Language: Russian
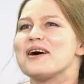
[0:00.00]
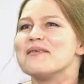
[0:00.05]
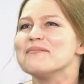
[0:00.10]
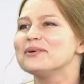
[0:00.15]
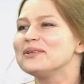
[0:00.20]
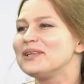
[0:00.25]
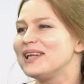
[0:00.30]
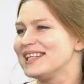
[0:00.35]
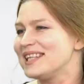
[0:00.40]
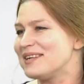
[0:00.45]

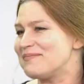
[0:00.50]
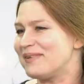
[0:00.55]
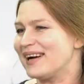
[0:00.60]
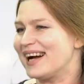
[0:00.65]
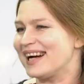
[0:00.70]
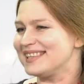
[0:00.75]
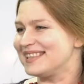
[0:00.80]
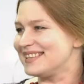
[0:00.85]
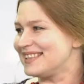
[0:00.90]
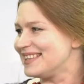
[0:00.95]
кому-то она
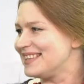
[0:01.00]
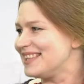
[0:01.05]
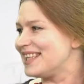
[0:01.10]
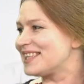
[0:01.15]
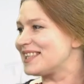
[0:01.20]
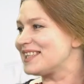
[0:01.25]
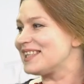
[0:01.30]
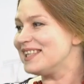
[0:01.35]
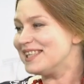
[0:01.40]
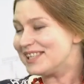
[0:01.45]
показалась
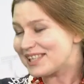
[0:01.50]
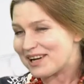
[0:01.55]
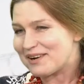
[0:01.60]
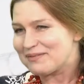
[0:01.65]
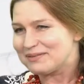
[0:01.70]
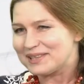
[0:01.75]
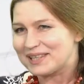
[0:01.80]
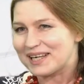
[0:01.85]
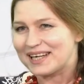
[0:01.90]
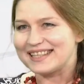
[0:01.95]
даже
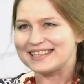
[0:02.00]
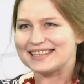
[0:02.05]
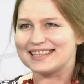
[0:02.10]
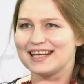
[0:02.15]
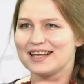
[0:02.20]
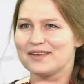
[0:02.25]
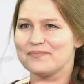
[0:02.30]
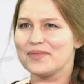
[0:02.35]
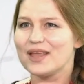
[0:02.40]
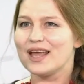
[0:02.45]
слишком страшной.